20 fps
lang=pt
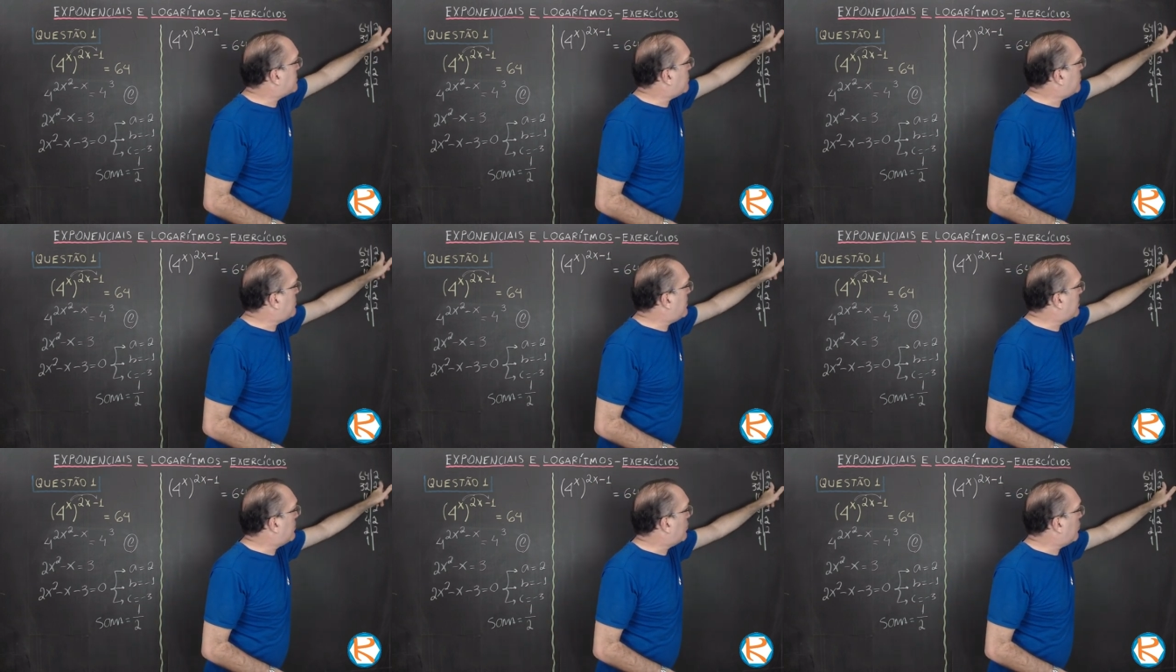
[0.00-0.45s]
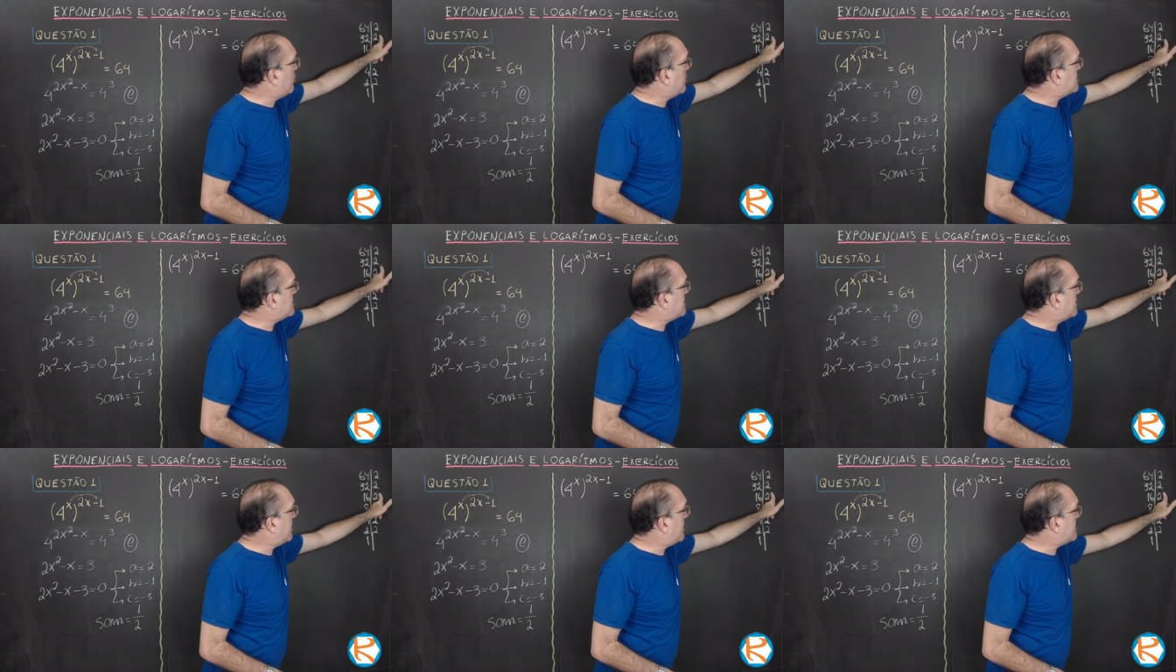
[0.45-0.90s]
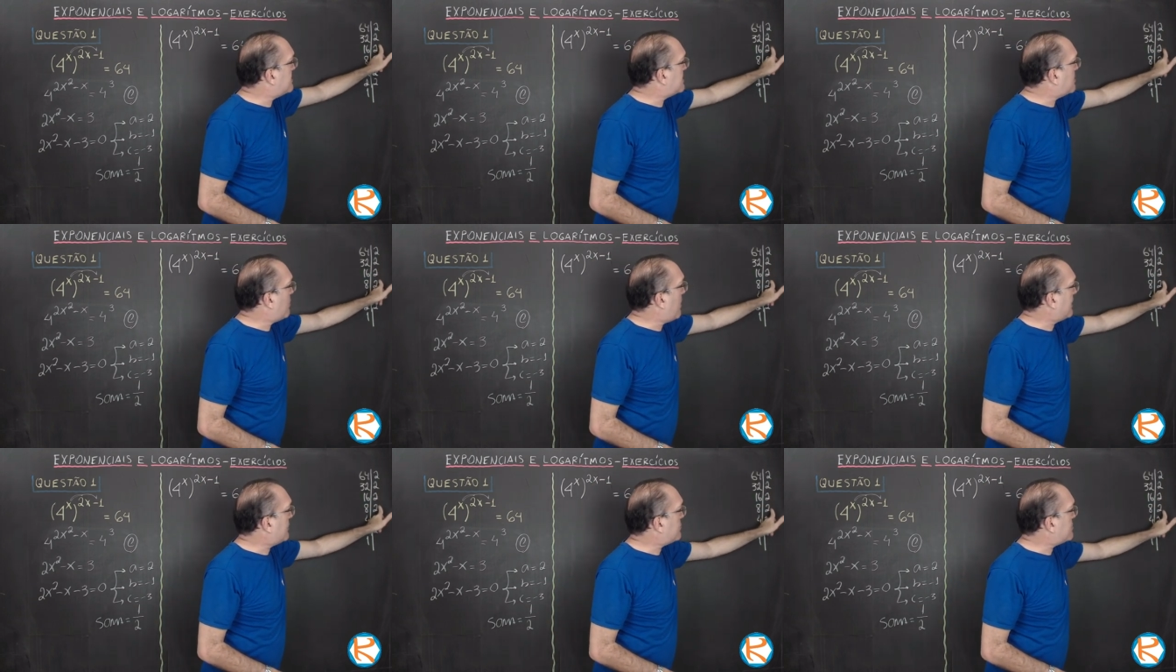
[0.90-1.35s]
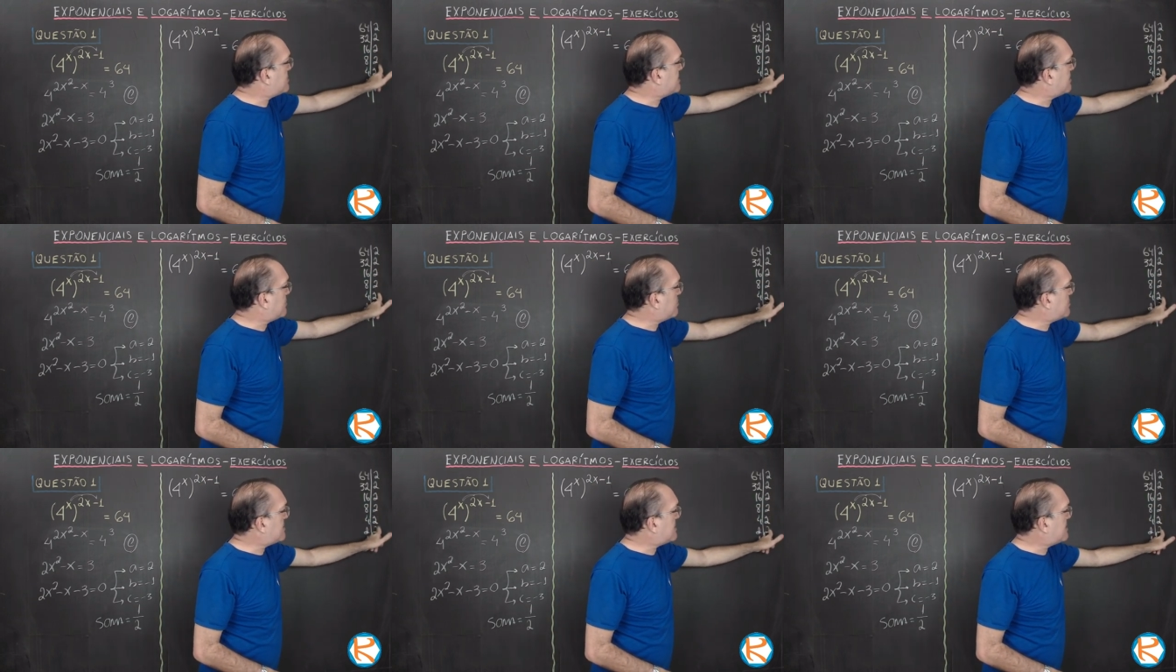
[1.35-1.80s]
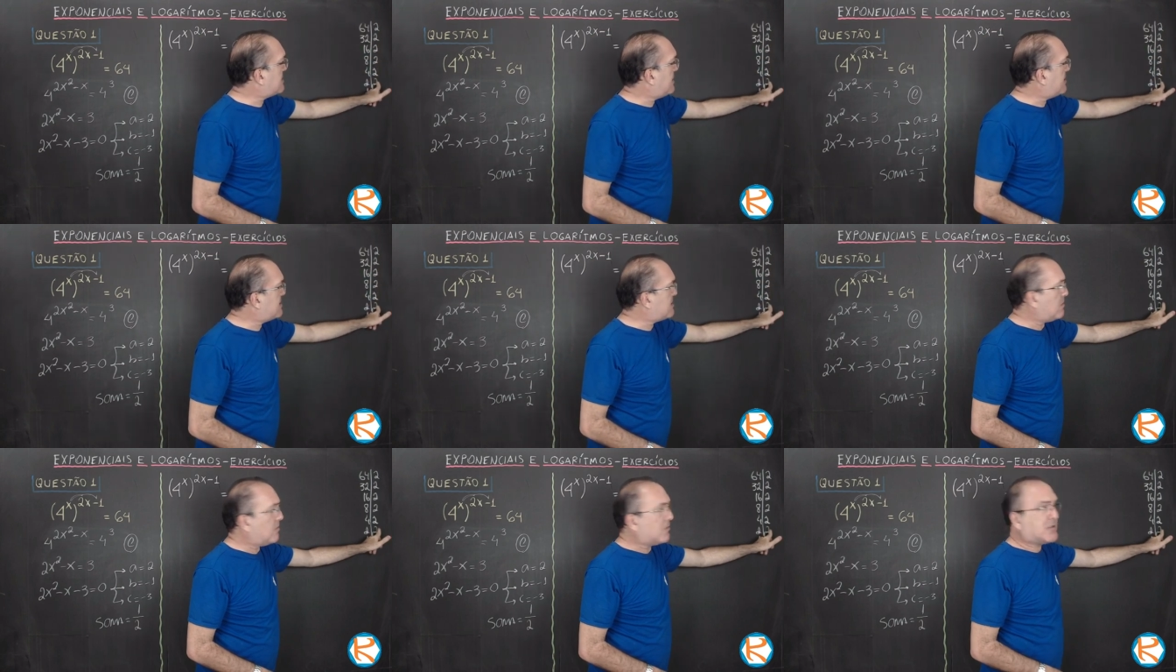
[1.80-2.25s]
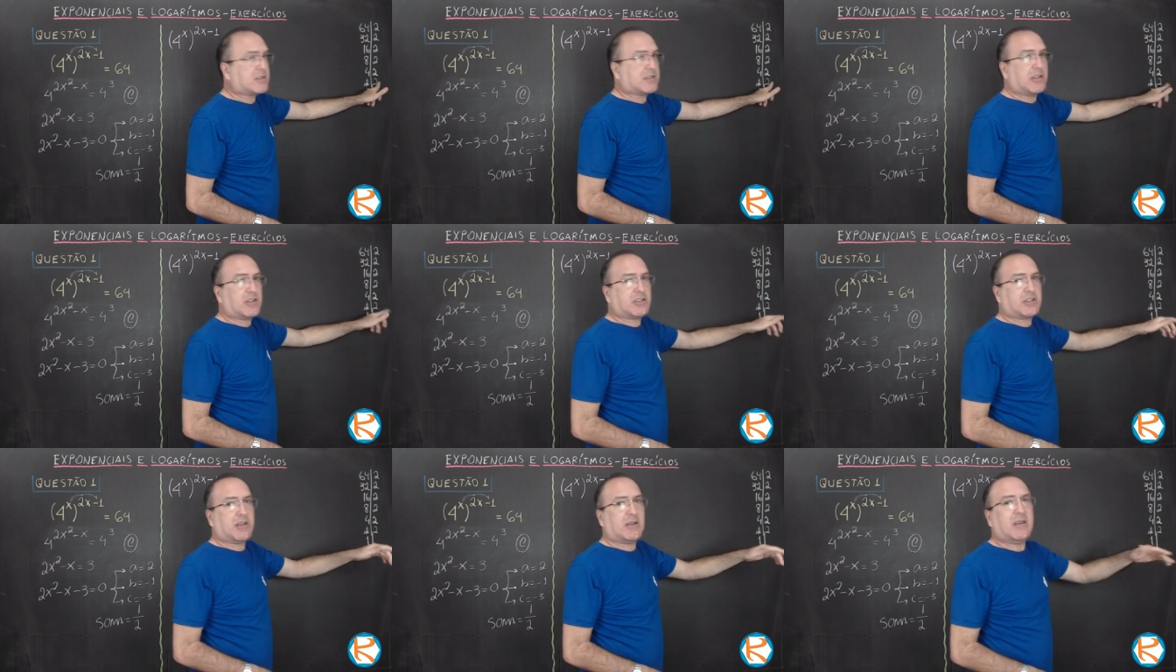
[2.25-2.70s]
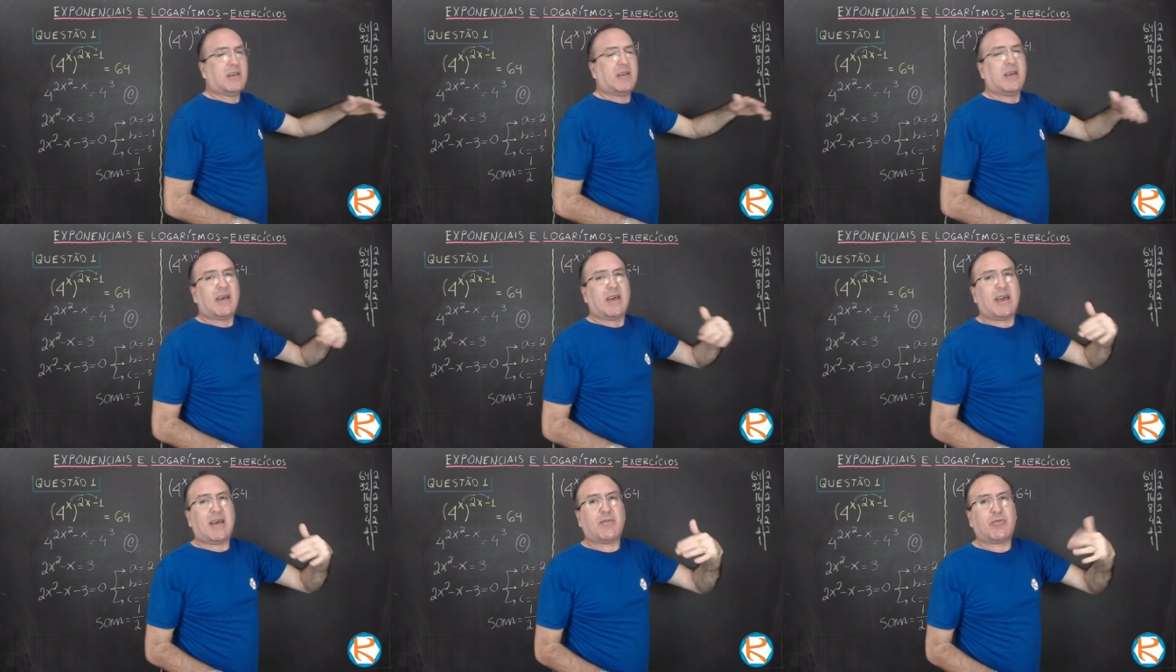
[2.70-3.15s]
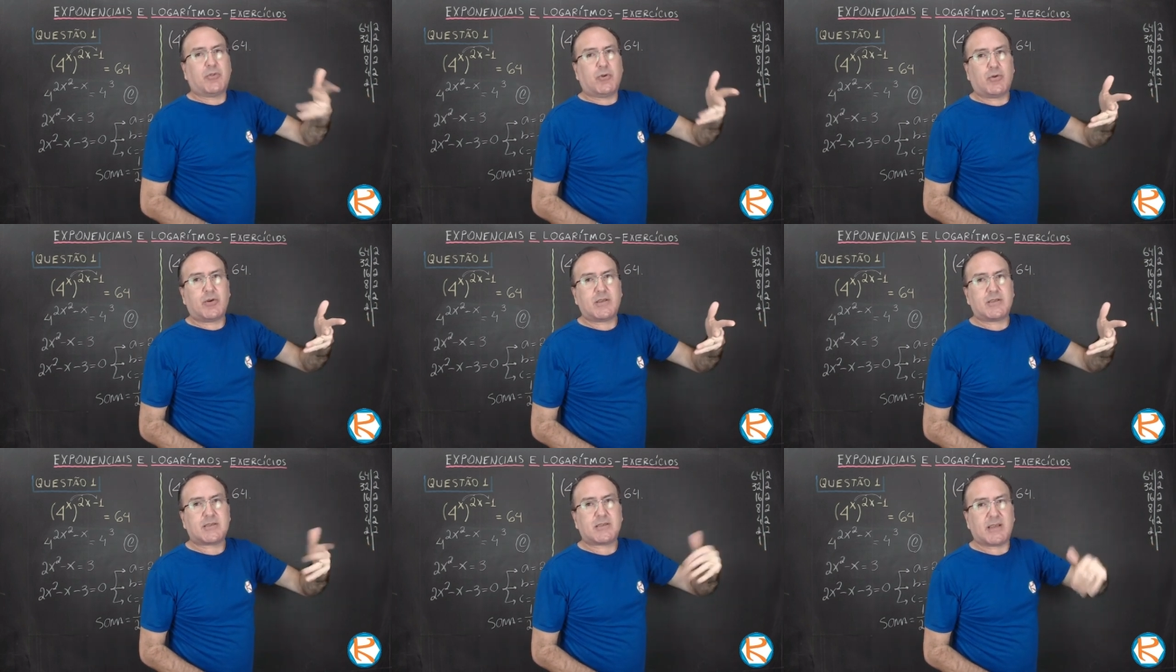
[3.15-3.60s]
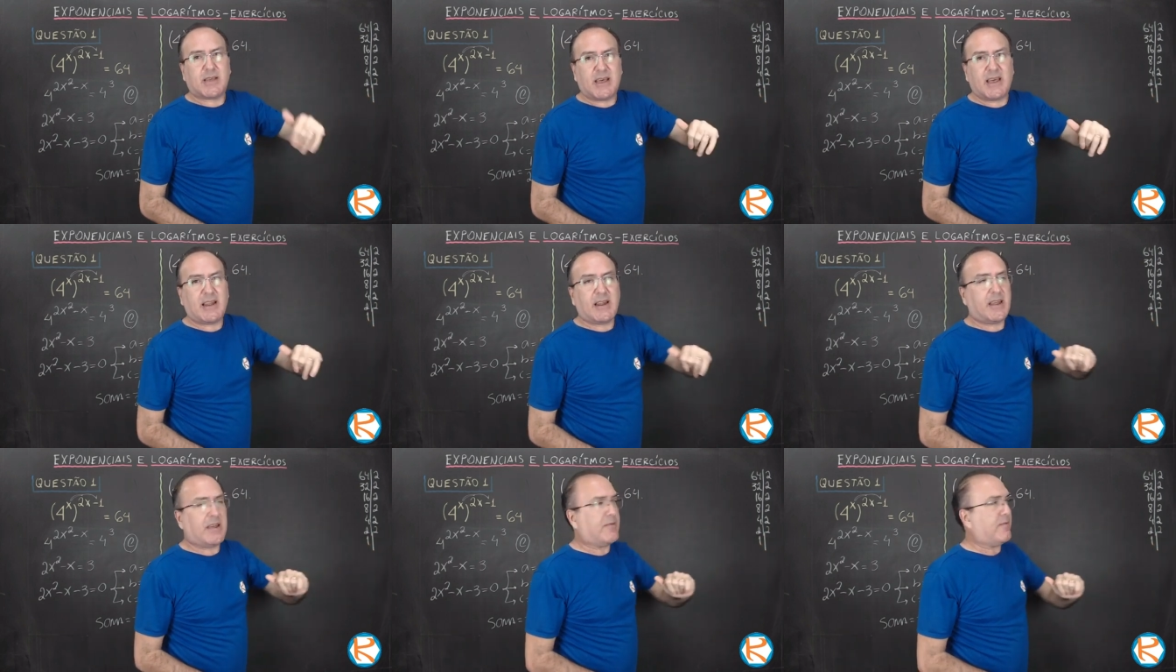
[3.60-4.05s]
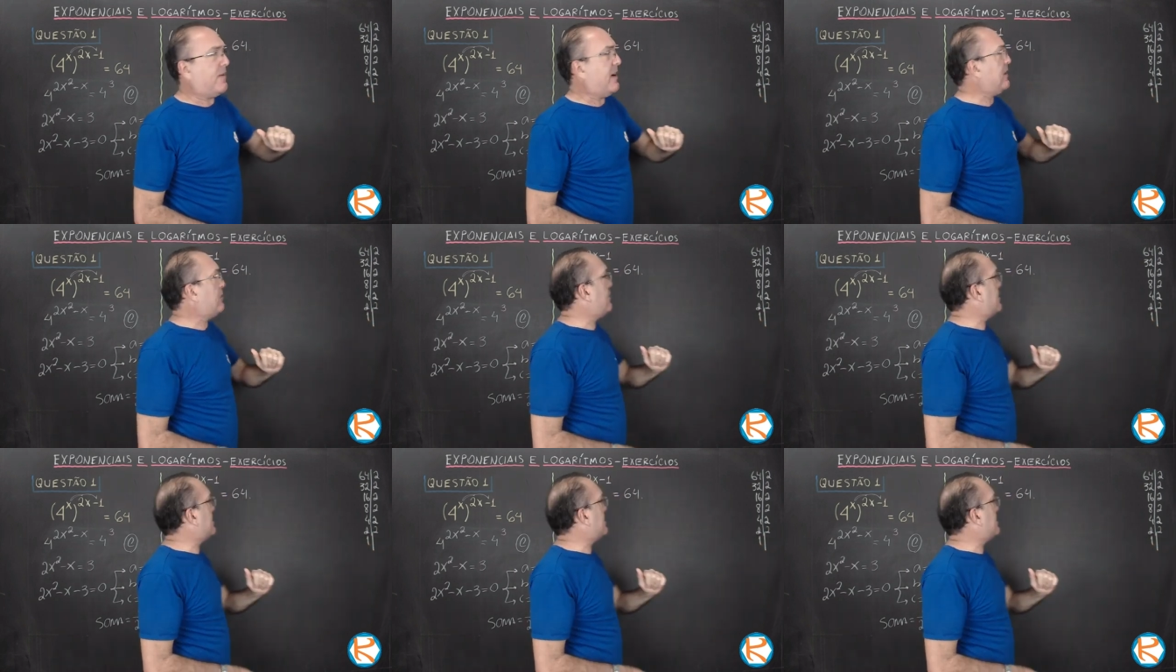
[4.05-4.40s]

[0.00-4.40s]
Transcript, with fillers: 1, 2, 3, 4, 5, 6, ou seja, é 2 elevado